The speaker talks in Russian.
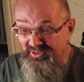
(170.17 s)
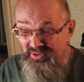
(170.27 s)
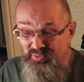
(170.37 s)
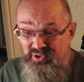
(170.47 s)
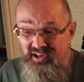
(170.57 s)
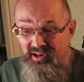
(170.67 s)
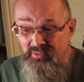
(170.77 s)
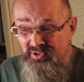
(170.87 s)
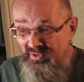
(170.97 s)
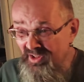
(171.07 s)
вот, музыка
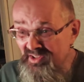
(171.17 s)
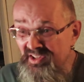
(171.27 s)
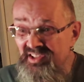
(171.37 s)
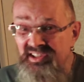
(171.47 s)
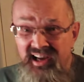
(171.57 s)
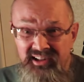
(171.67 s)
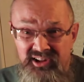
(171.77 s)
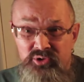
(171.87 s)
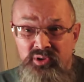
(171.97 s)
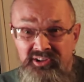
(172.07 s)
рабочего класса. И
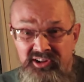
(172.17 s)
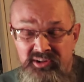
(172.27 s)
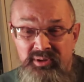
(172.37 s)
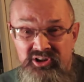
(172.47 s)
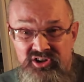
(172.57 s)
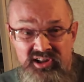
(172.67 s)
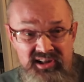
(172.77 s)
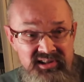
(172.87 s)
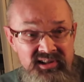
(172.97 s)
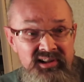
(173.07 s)
странно, что она не
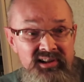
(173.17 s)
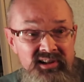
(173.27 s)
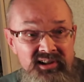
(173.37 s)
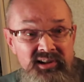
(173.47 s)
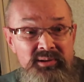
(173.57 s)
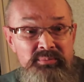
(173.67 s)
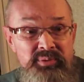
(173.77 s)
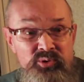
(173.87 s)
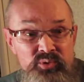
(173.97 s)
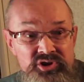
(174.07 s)
пришлась
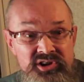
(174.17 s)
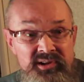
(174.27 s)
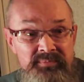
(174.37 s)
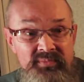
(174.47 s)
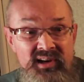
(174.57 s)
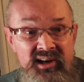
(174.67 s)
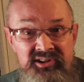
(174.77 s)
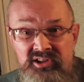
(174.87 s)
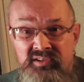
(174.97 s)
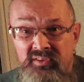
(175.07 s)
по душе
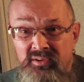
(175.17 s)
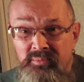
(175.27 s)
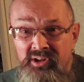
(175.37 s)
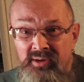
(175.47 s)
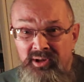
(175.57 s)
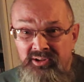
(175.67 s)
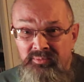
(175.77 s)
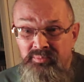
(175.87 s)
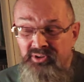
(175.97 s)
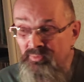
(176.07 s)
отечественным
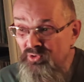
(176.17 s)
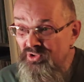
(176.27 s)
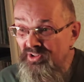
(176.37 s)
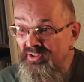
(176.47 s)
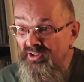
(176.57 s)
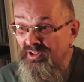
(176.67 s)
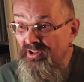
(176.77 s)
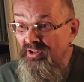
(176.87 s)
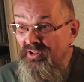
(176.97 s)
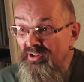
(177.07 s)
меломанам. Потому что
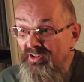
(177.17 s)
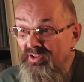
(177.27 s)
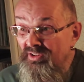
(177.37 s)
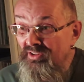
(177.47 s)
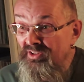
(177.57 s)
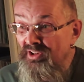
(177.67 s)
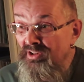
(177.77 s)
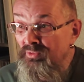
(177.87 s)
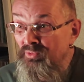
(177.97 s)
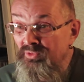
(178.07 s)

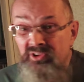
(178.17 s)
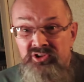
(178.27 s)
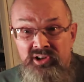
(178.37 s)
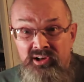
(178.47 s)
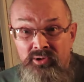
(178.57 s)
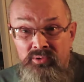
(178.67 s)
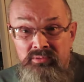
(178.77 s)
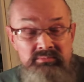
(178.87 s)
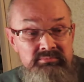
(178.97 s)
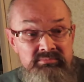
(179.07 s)
я утверждаю,
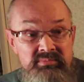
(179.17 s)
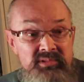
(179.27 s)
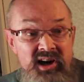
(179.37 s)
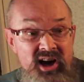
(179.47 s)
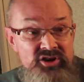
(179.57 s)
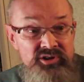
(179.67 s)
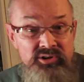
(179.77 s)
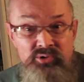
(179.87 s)
каждый,